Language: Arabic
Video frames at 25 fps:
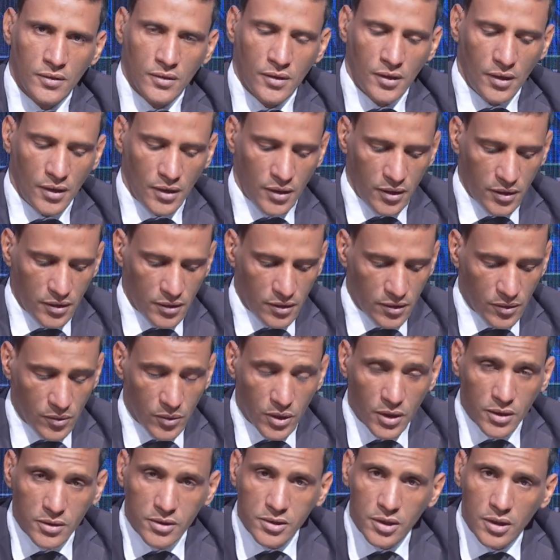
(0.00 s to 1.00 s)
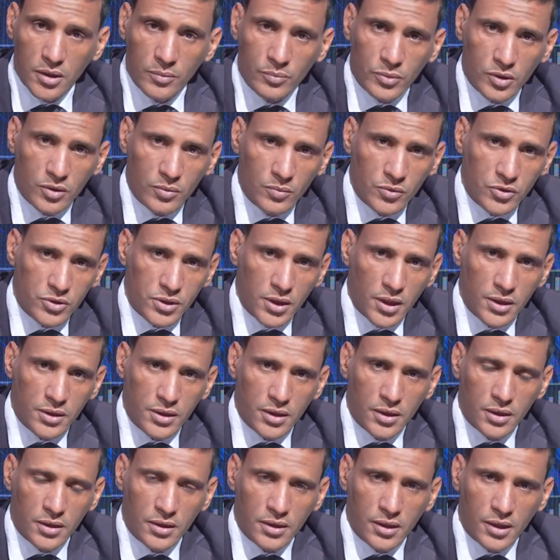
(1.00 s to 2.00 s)
اهلا وسهلا بكم
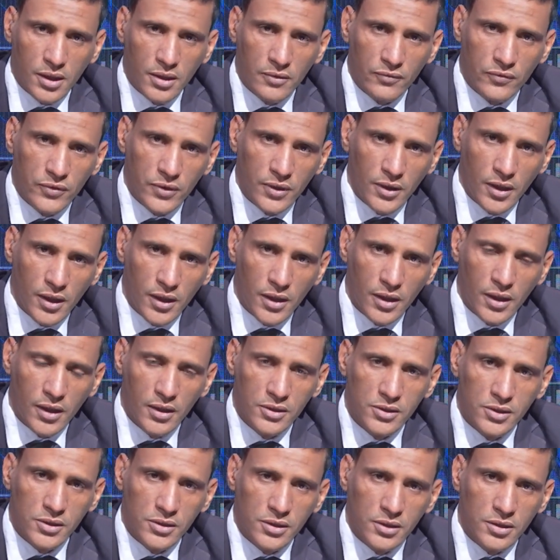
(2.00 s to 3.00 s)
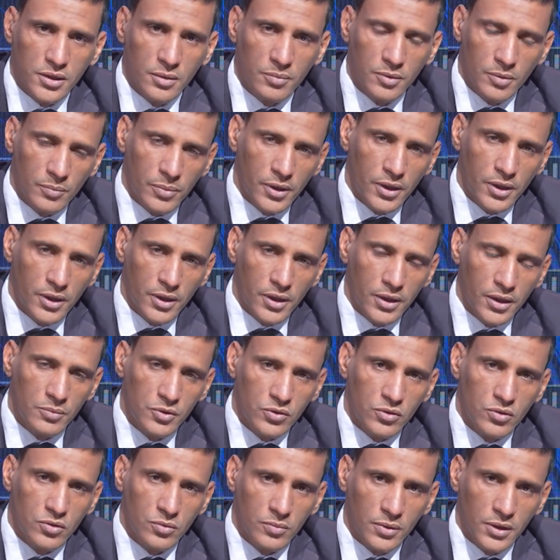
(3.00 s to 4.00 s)
مشاهدينا الكرام في حلقه جديده من
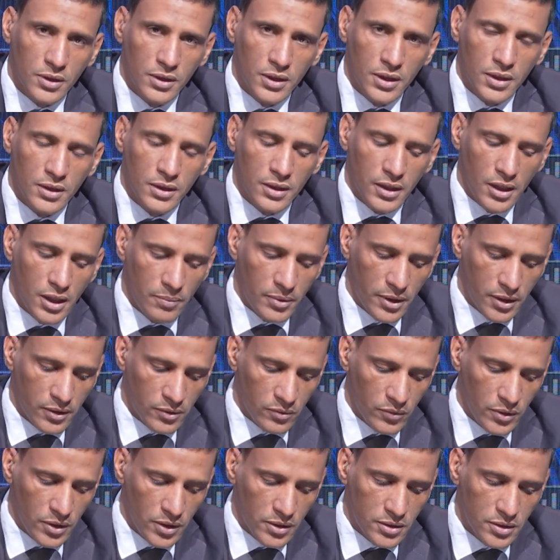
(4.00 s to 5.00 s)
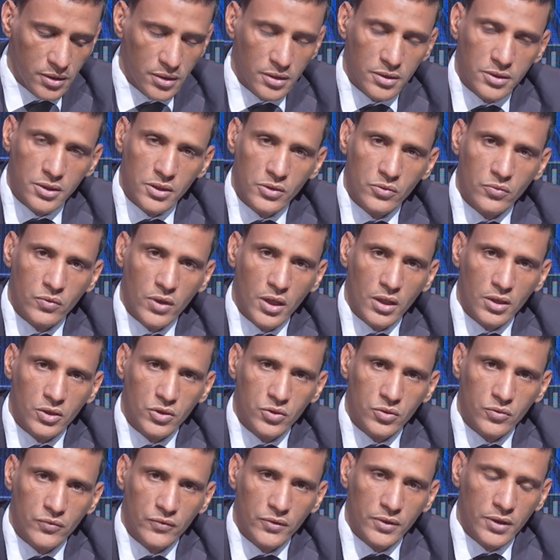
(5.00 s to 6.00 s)
برنامجكم ظلال الخبر والتي
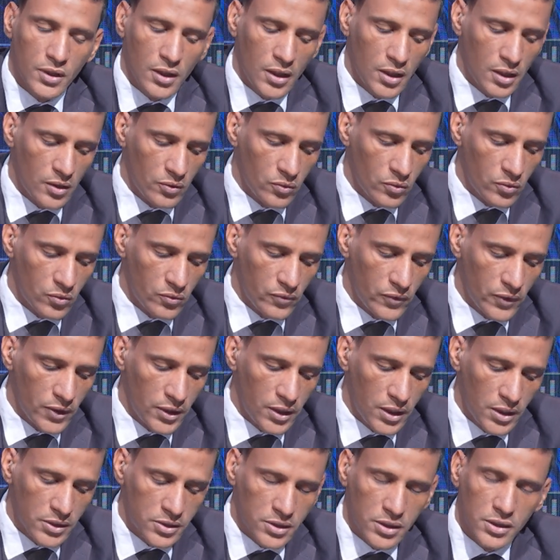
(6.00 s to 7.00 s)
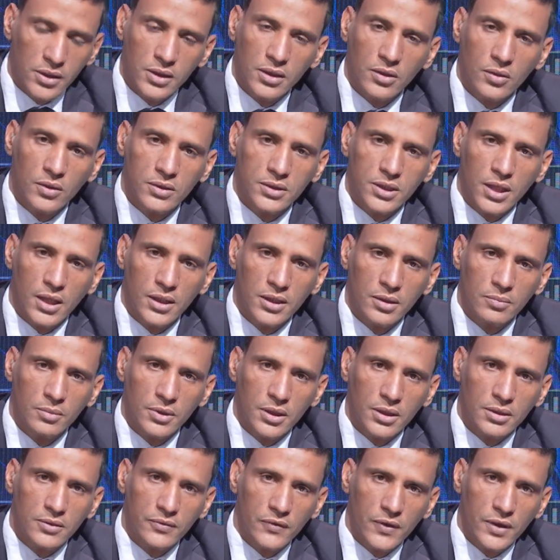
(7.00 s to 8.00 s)
سنناقش فيها وروه اللاجئين وتعليم
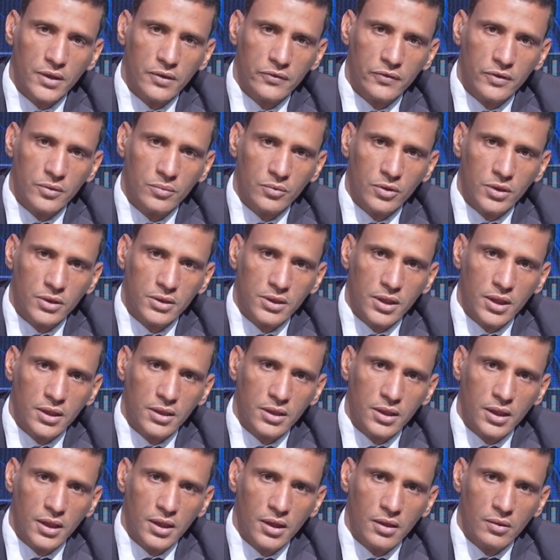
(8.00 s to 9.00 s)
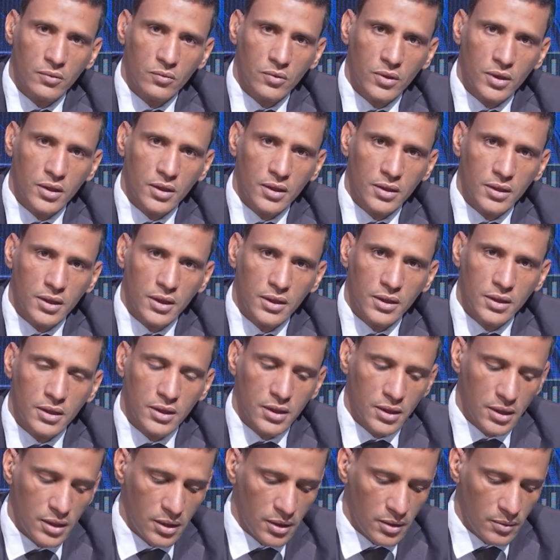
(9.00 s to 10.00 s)
الاطفال في موريتانيا
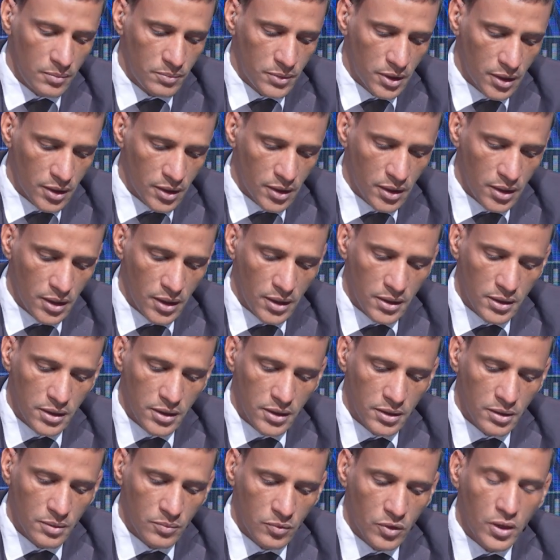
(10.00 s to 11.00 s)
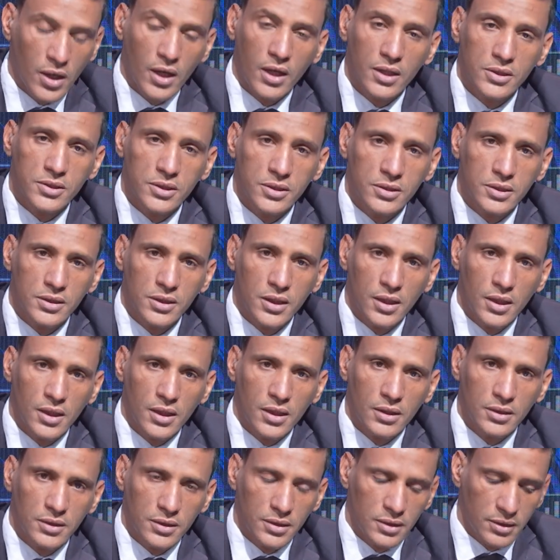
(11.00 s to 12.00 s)
وذلك من خلال
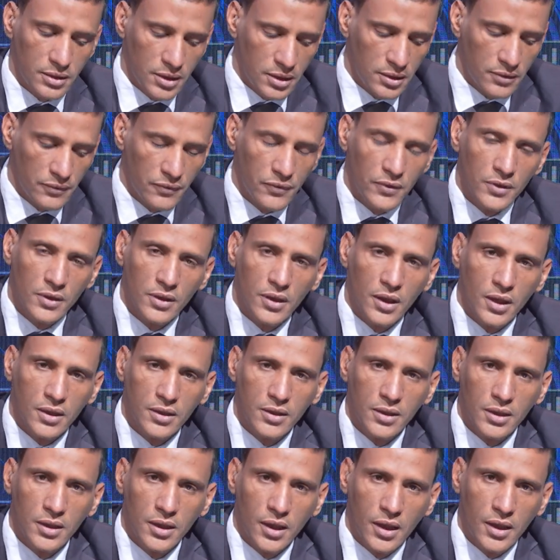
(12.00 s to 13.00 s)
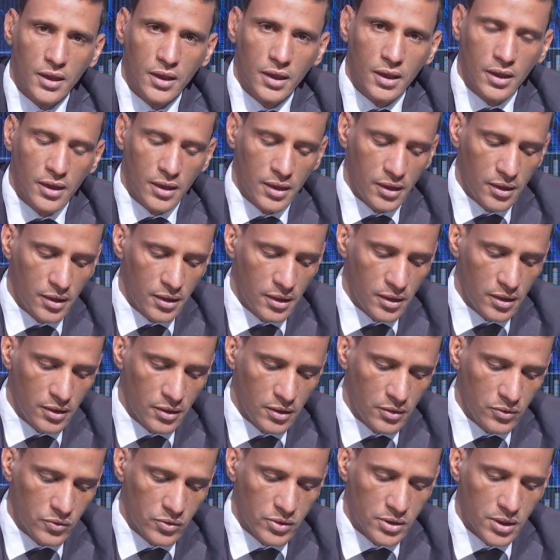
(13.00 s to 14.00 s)
مناقشتنا لضيف هذه الحلقه
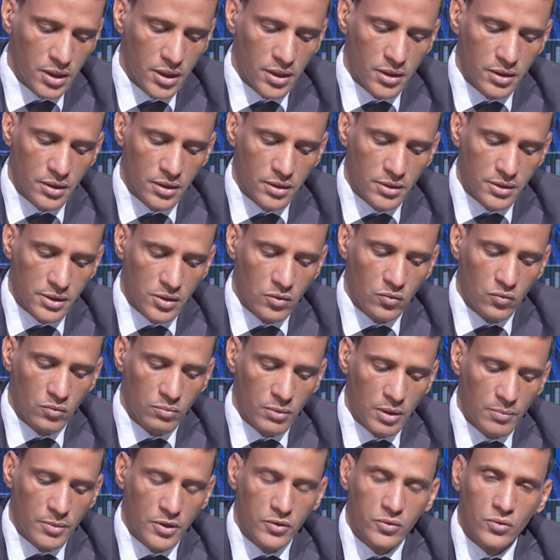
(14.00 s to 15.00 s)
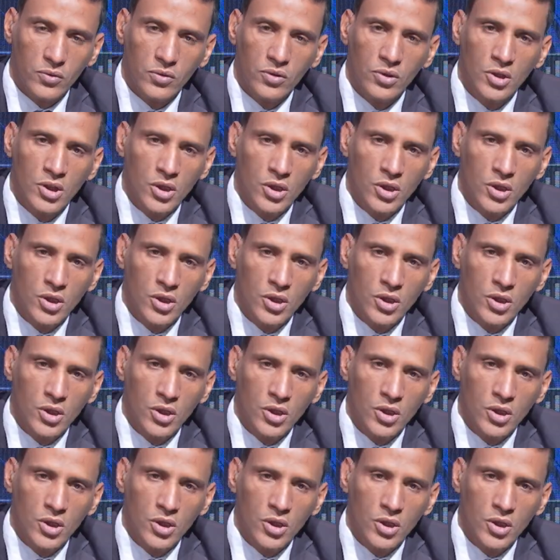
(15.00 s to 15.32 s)
الاستاذ صو مامدو